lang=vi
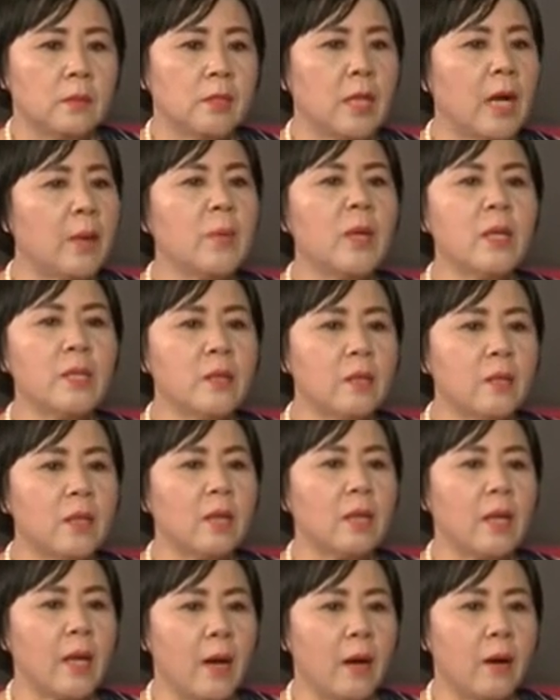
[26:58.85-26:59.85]
chả biết như
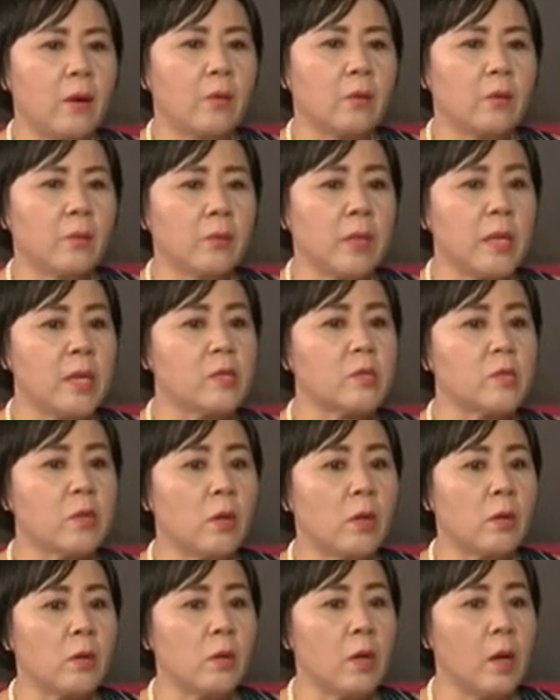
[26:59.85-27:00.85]
thế nào để
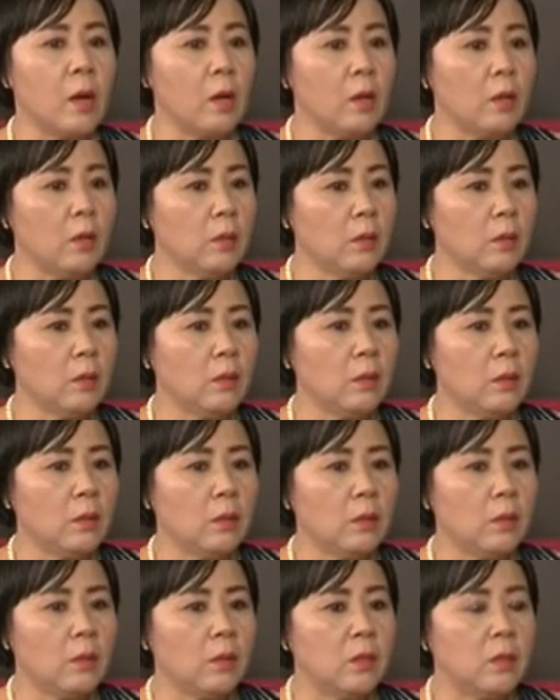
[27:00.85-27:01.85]
cho nó
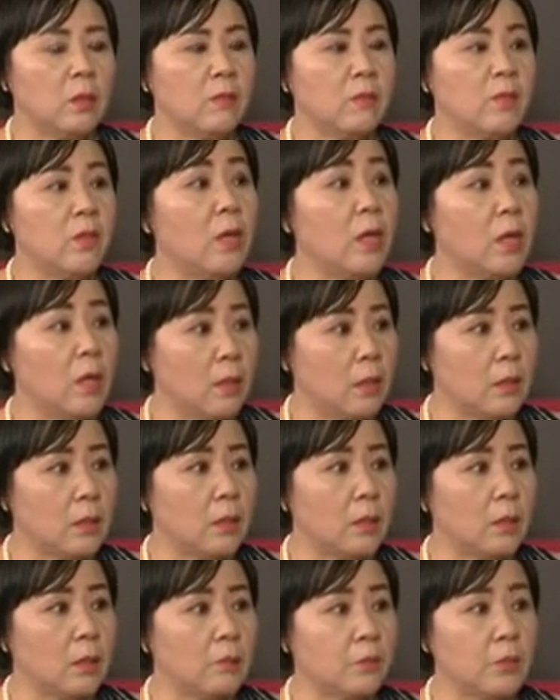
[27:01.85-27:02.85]
vừa
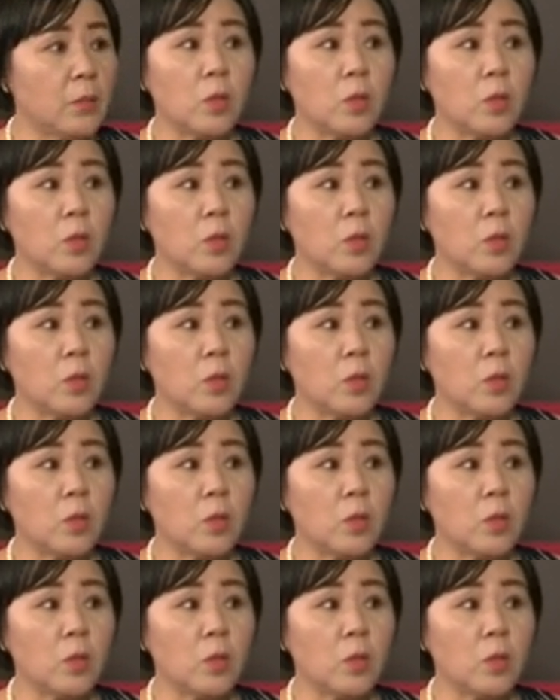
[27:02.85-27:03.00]
với